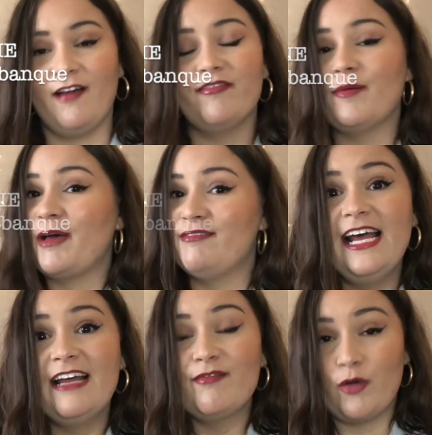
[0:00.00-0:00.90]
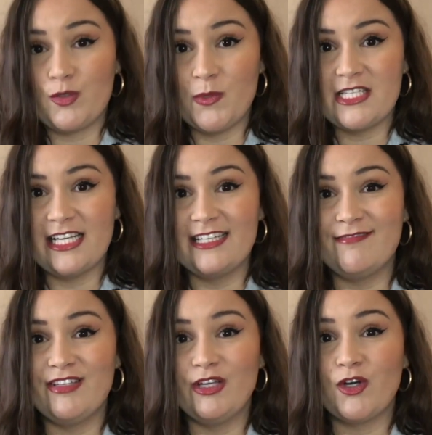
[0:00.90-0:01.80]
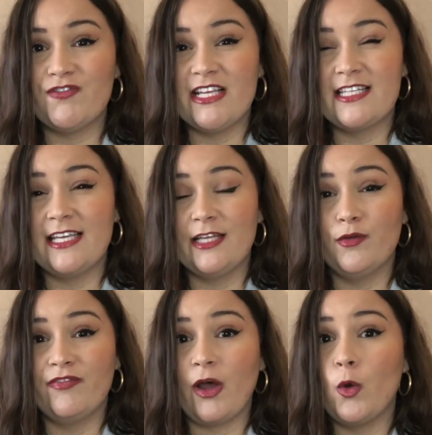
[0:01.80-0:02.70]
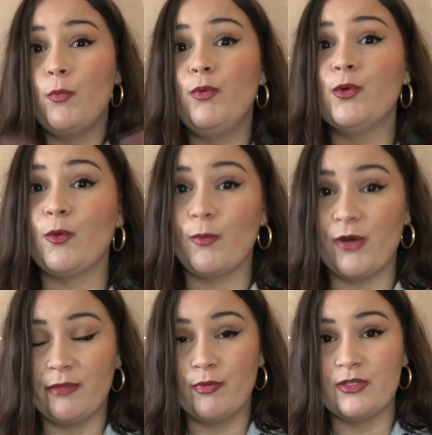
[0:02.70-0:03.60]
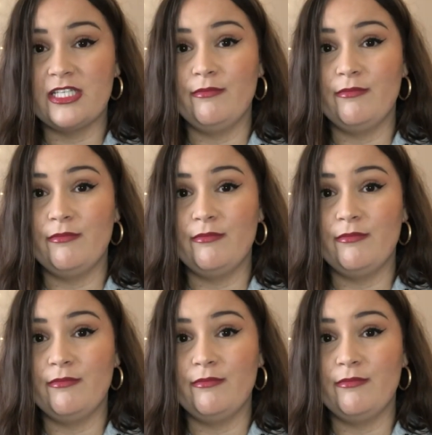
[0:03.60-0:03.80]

Enfin bref, Franchement, c'est une vidéo que je vais essayer de faire le plus complète possible,